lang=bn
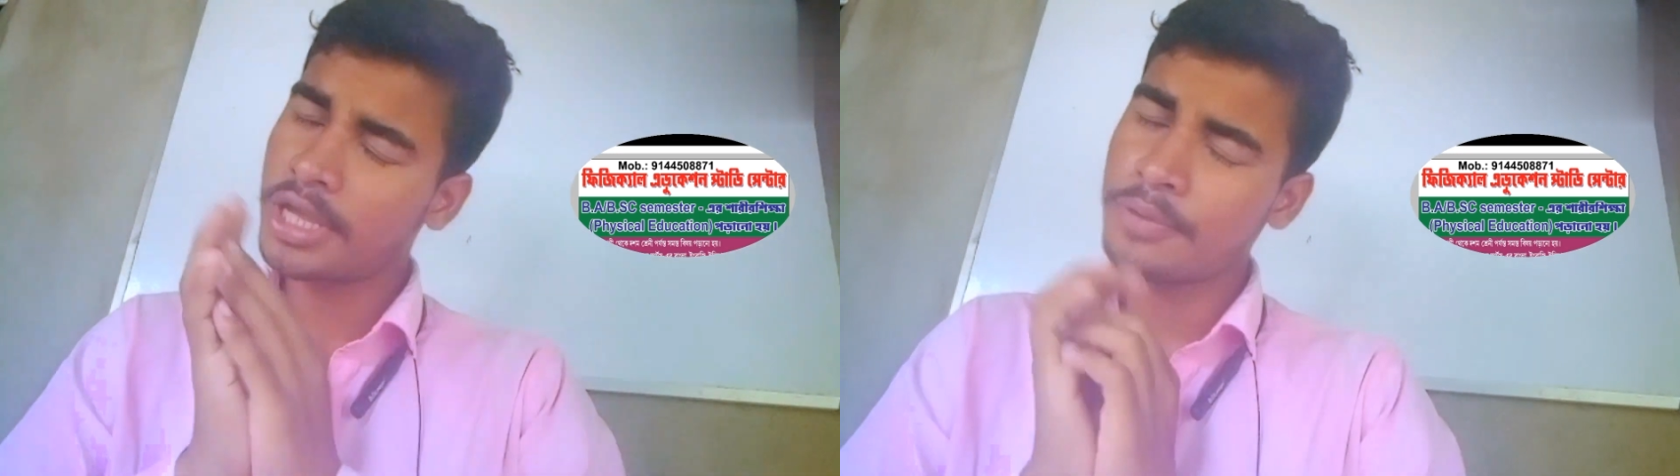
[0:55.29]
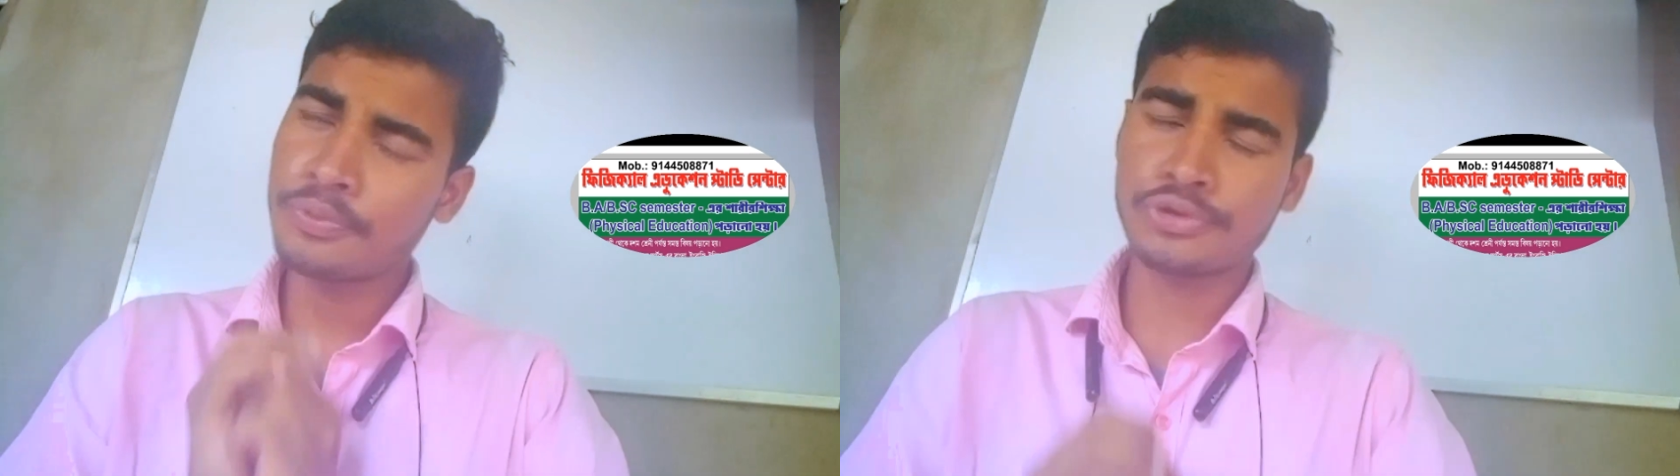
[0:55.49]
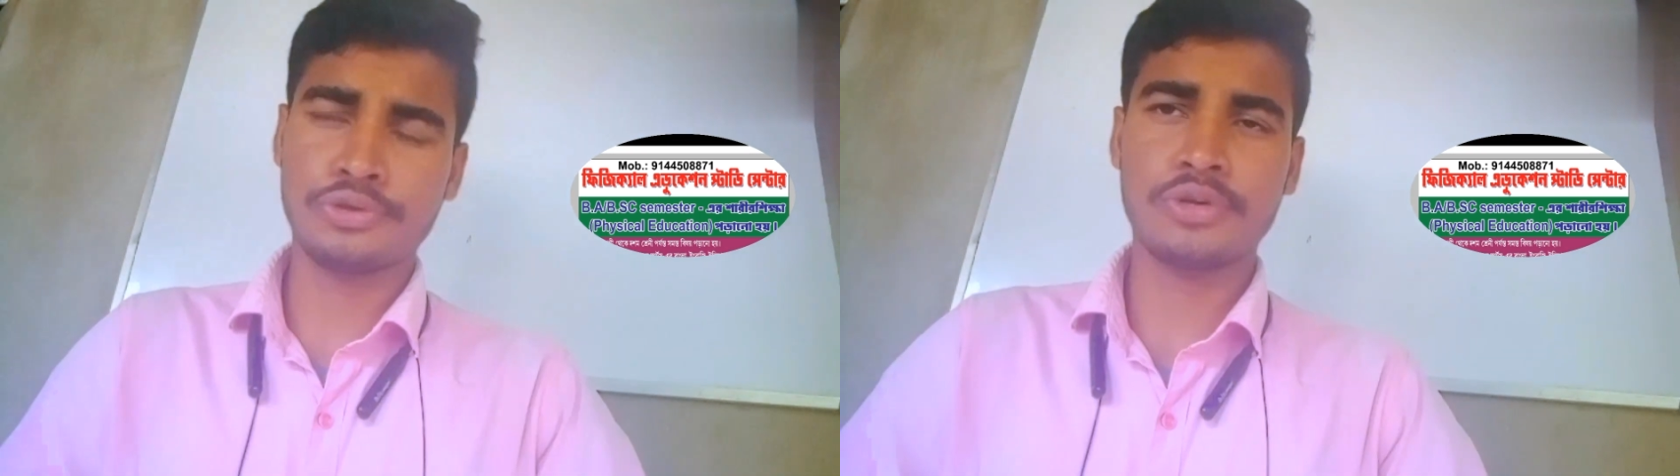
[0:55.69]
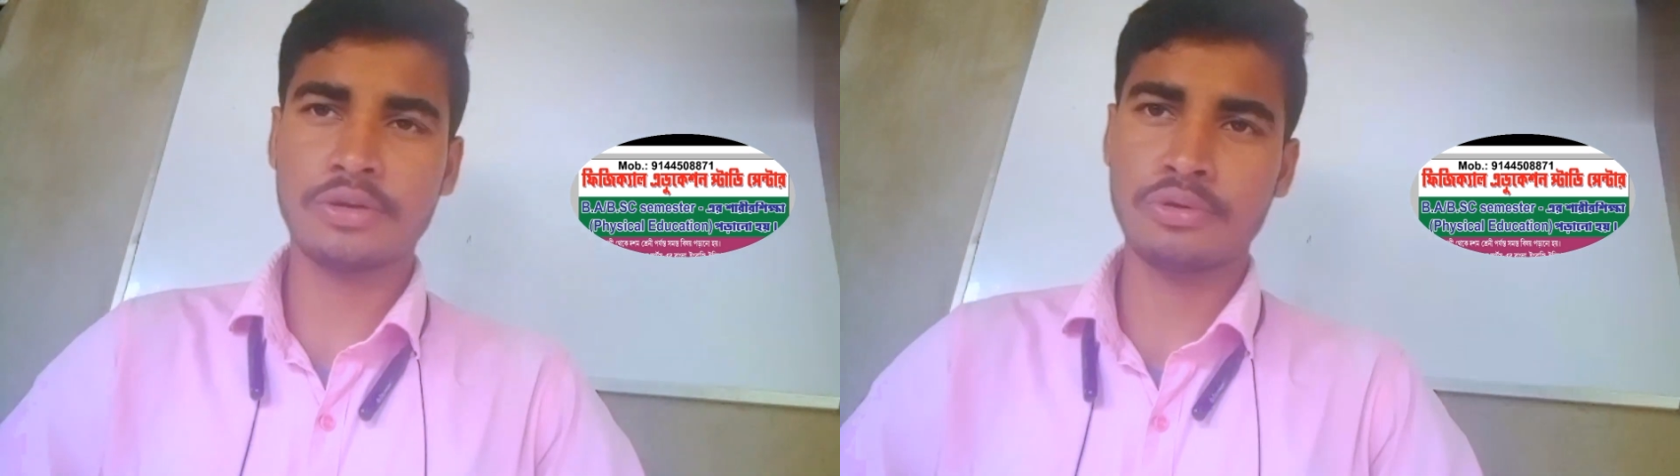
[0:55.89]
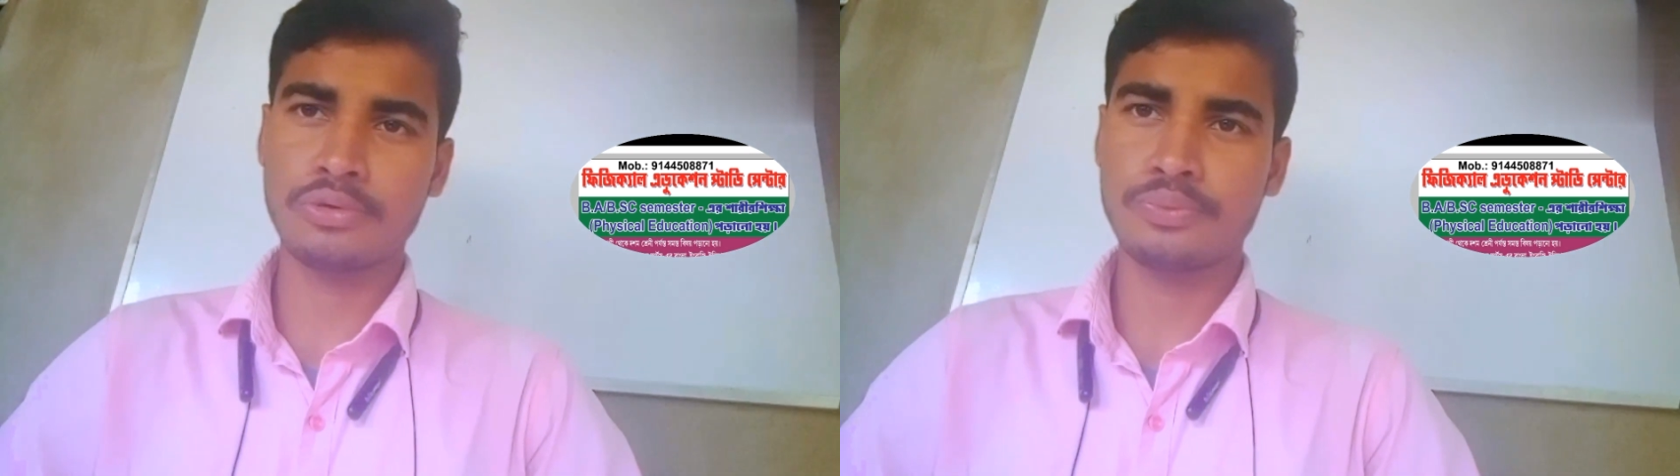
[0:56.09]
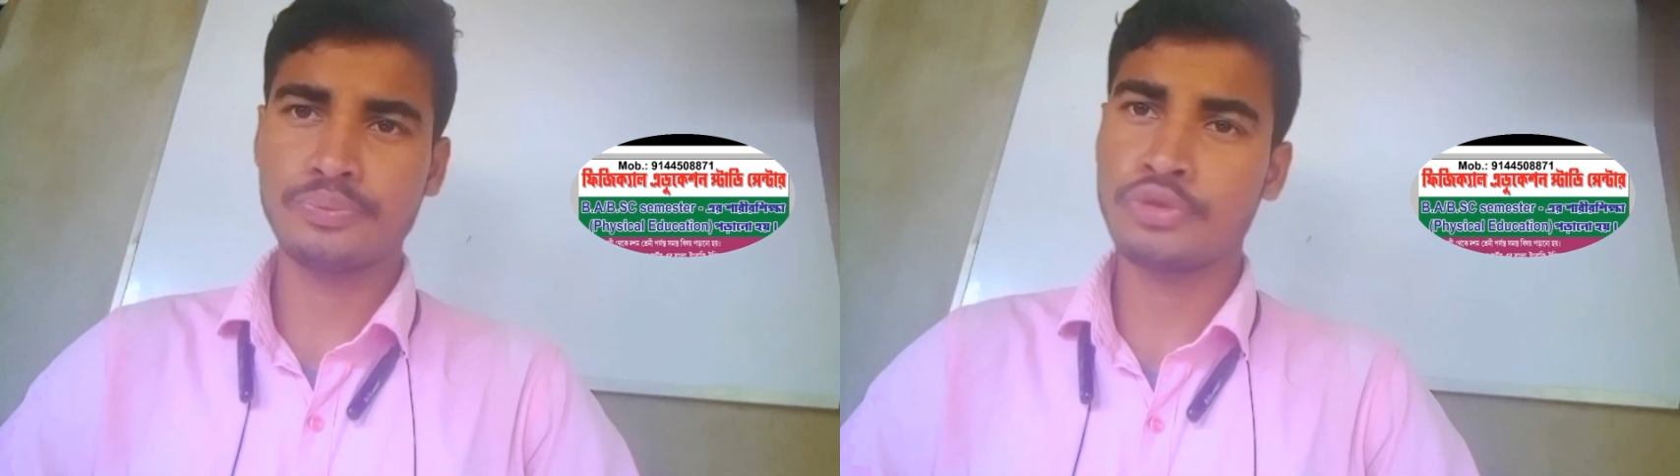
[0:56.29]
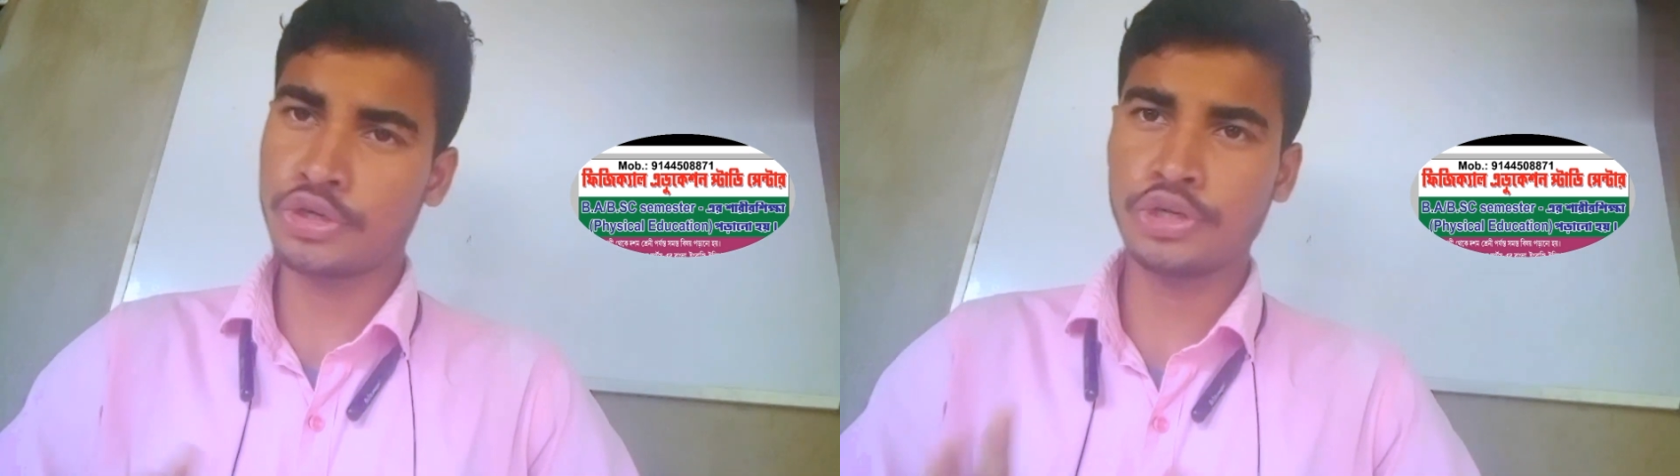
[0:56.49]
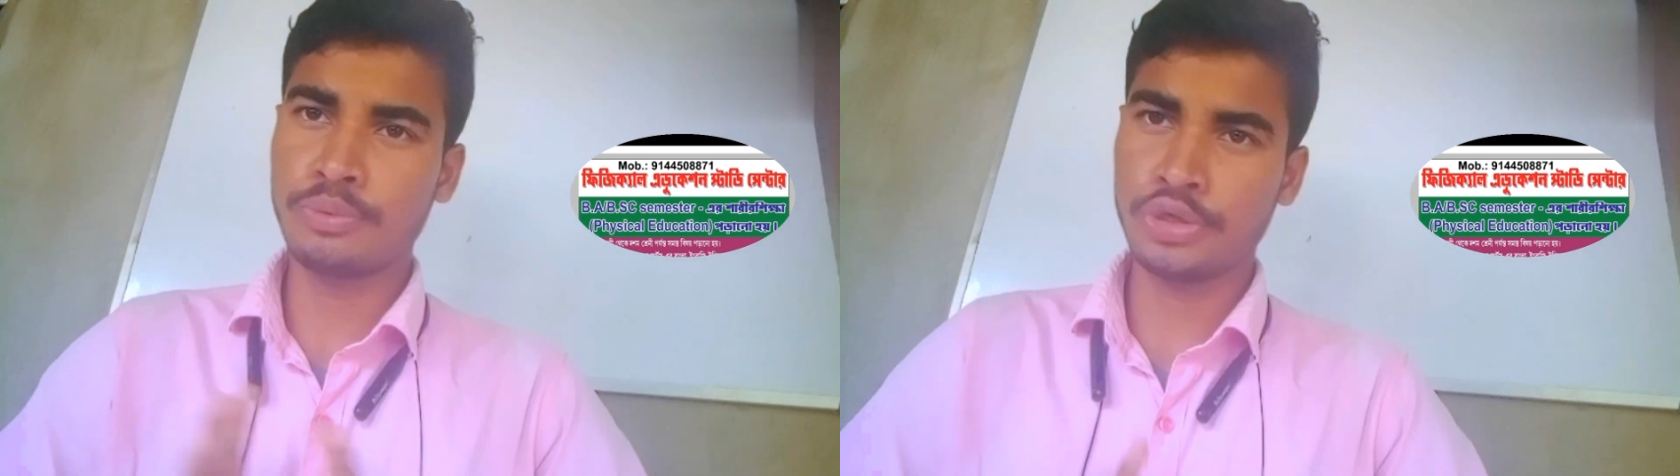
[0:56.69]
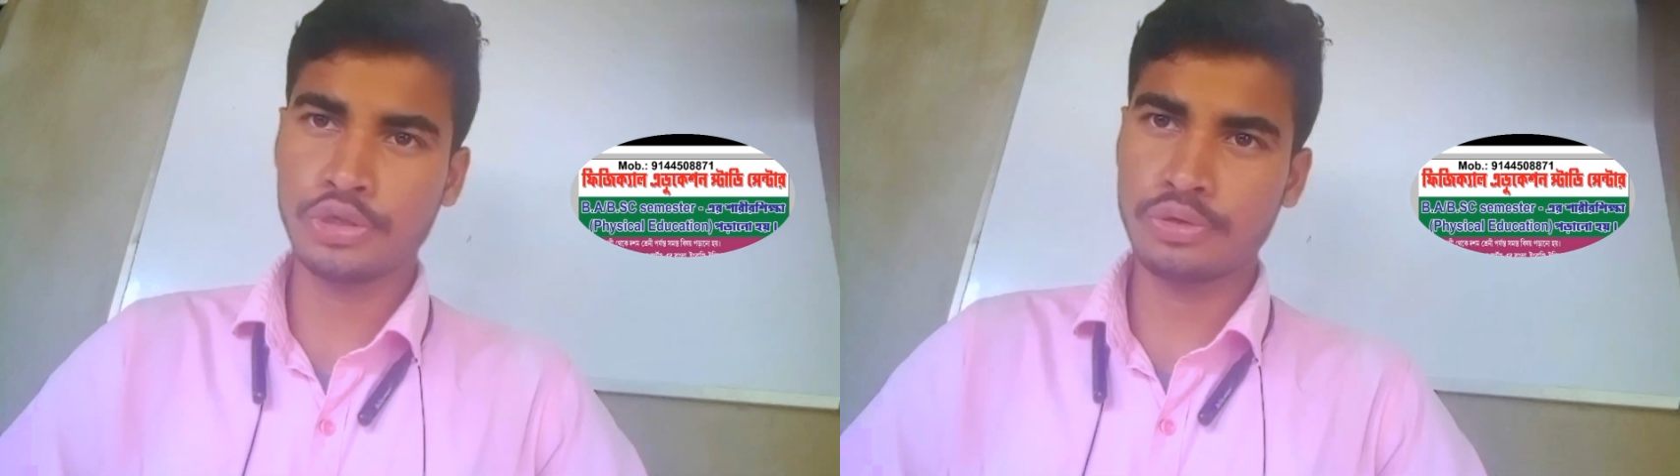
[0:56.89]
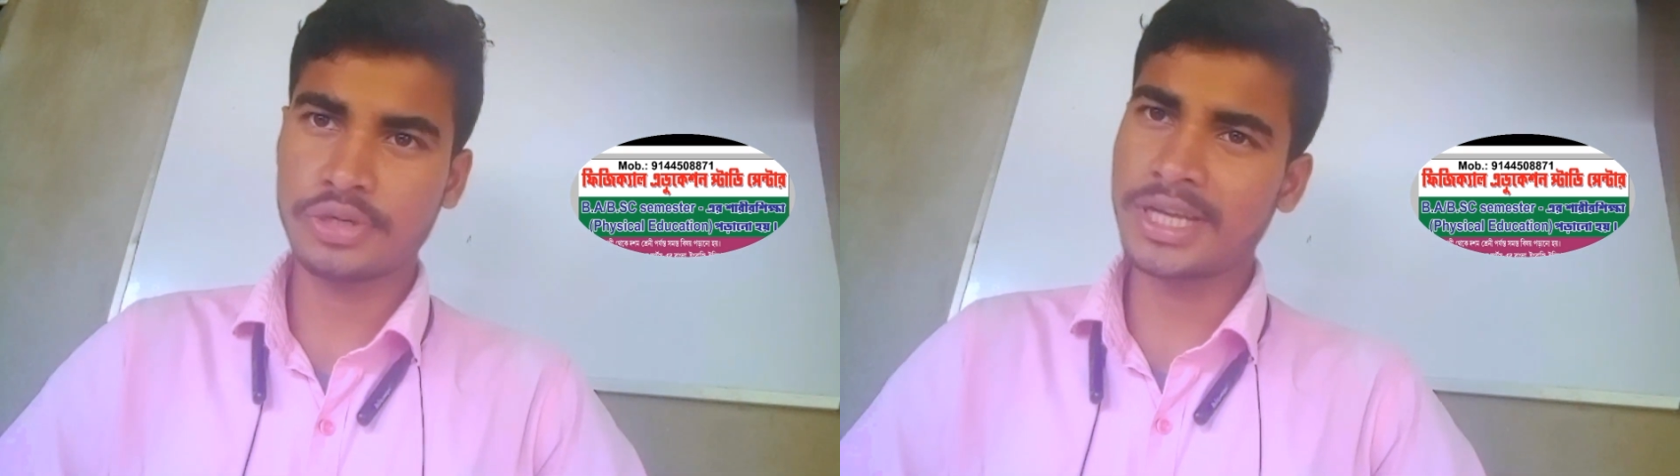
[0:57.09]
এই প্রশ্ন করা করো দশ নম্বরের
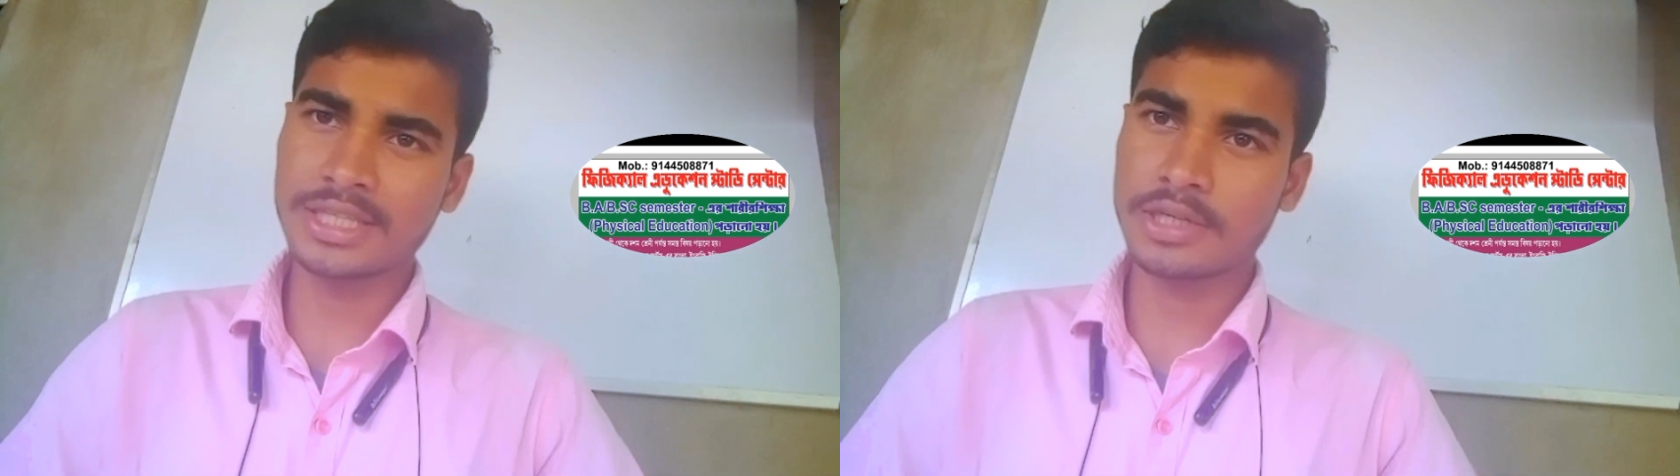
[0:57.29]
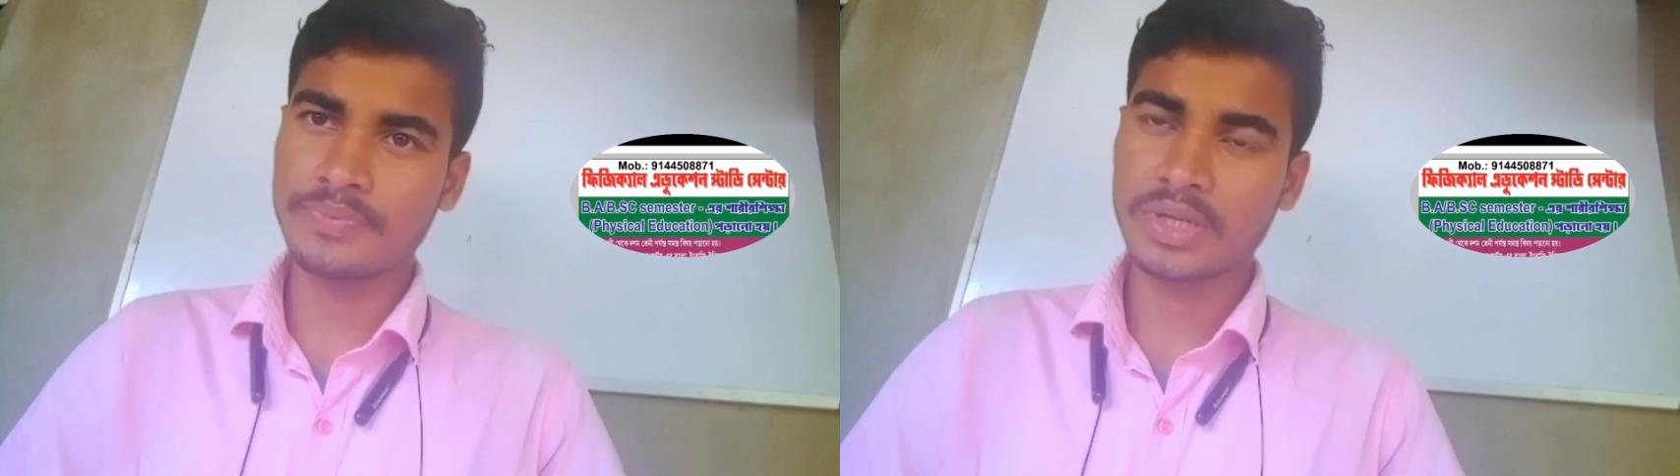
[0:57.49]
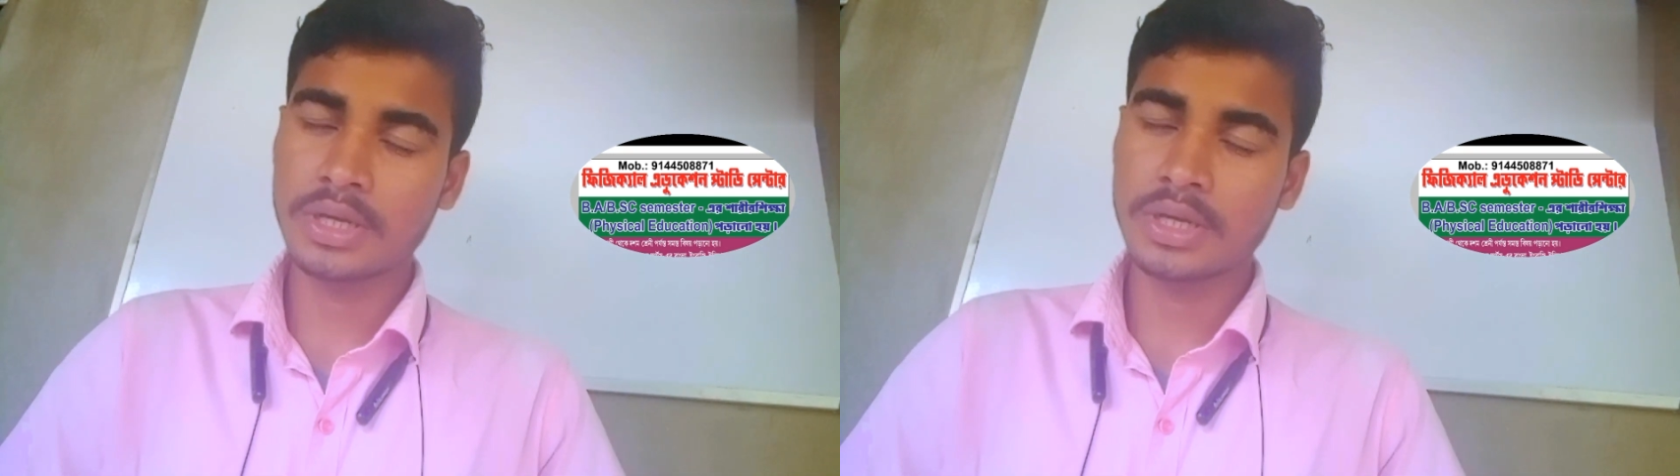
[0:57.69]
জন্য ঠিক আছে